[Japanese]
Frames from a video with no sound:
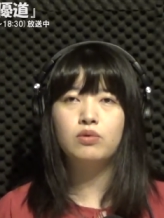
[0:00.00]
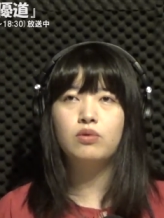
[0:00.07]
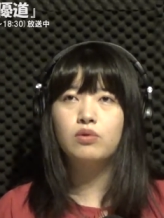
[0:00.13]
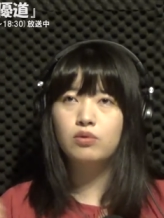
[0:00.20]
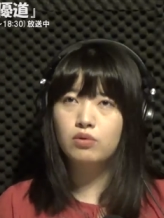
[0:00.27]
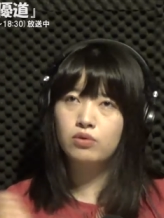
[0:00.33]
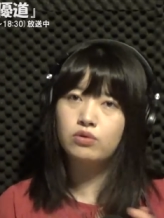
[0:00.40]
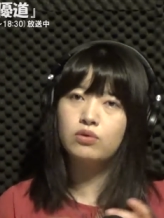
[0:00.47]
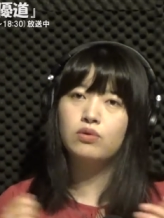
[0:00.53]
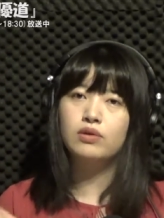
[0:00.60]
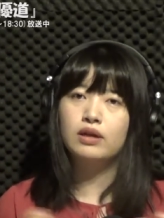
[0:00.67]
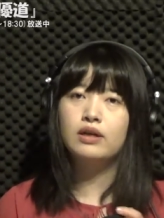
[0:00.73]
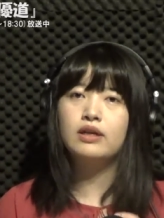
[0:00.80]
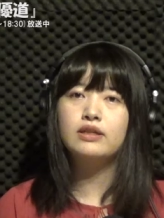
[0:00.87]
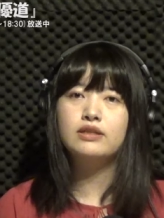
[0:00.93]
こう音を
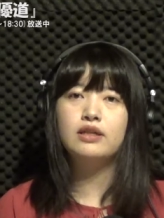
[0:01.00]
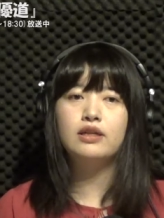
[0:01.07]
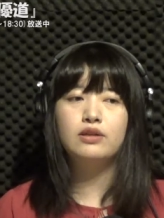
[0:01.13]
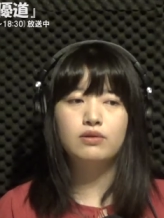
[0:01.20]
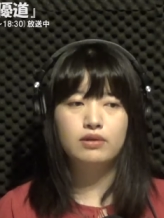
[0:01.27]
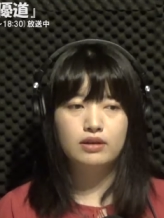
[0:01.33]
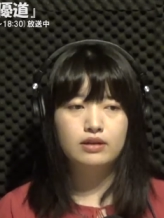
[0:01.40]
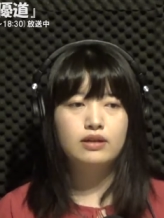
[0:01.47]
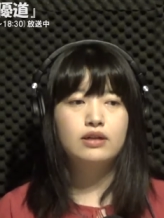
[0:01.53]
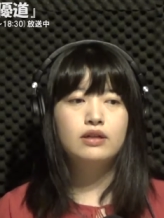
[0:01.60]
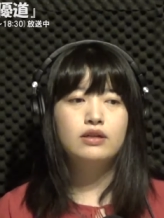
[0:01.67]
鳴らしたりとか